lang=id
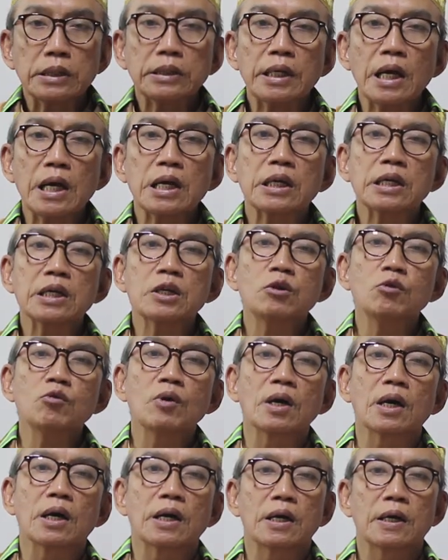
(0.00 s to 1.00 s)
Yang
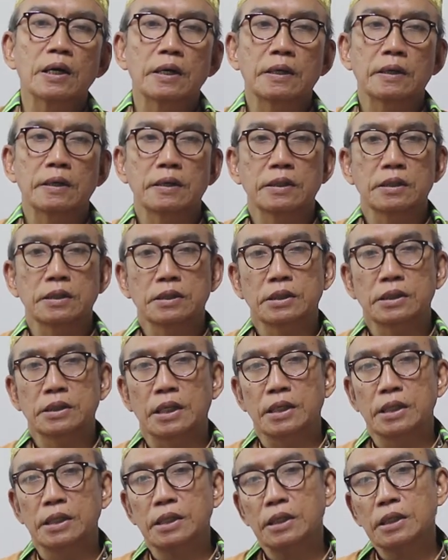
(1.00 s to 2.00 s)
kedua,
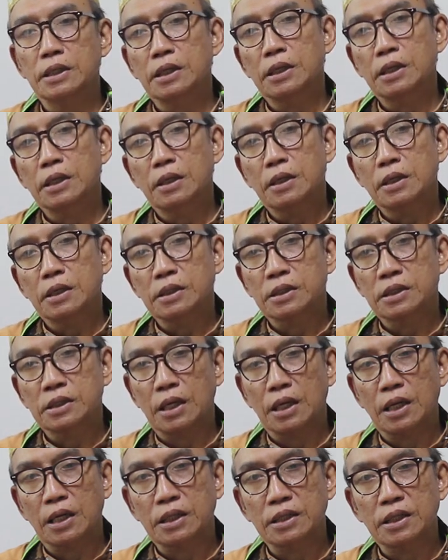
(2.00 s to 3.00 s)
jadi
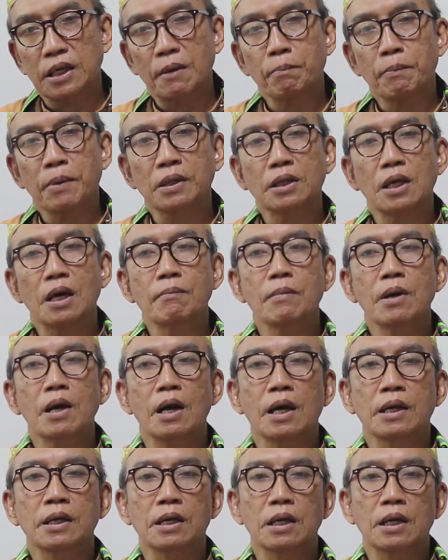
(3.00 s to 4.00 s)
Syarat yang pertama
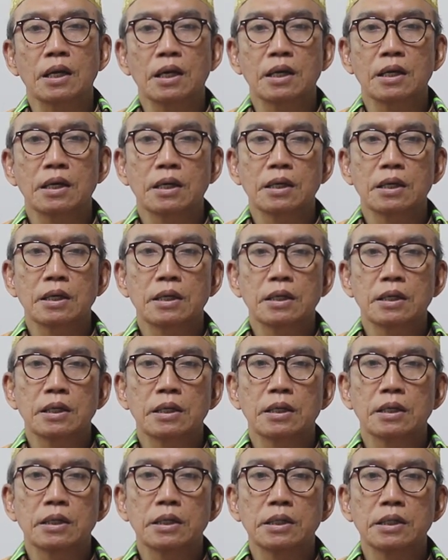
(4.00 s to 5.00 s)
adalah
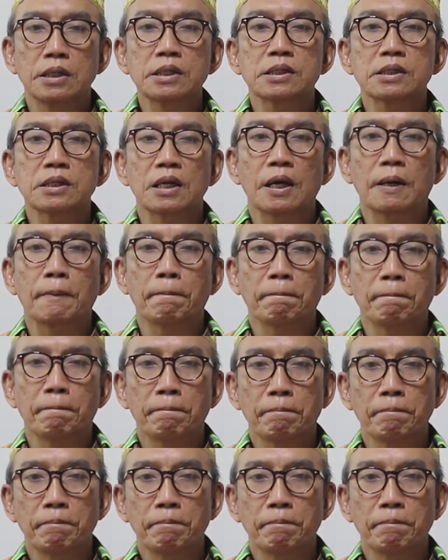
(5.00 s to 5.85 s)
Islam.